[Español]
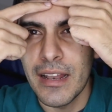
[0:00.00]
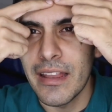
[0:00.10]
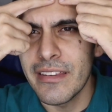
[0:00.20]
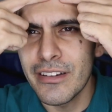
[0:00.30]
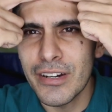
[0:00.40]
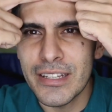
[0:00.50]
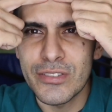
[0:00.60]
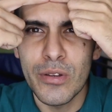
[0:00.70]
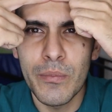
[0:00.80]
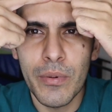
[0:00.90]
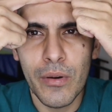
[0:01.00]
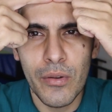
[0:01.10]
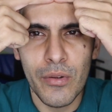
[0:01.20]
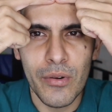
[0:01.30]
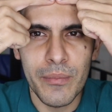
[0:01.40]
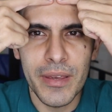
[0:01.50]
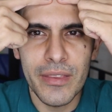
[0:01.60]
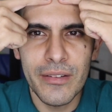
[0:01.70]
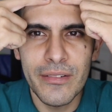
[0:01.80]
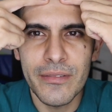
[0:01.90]
Le digo que estoy un poco
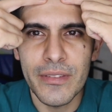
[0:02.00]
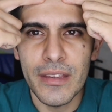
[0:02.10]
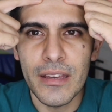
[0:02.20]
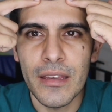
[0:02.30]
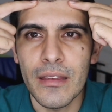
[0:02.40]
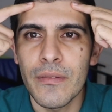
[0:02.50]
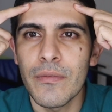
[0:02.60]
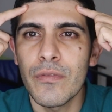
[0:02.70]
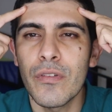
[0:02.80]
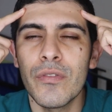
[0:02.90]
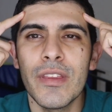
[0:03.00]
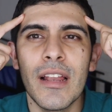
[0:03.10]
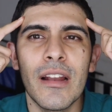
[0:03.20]
dormido, de que fue un día